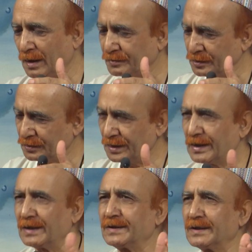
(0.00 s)
আপনি
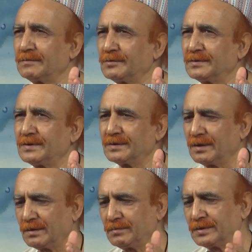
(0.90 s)
অধিকার থেকে বঞ্চিত
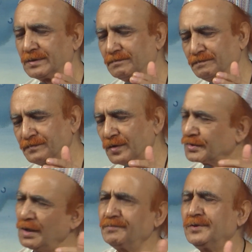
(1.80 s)
হবেন
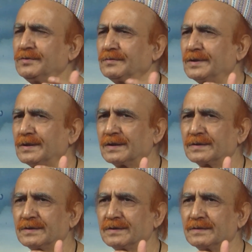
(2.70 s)
সব কিছু ঠিক
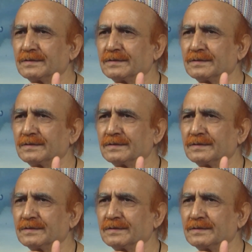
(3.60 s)
আছে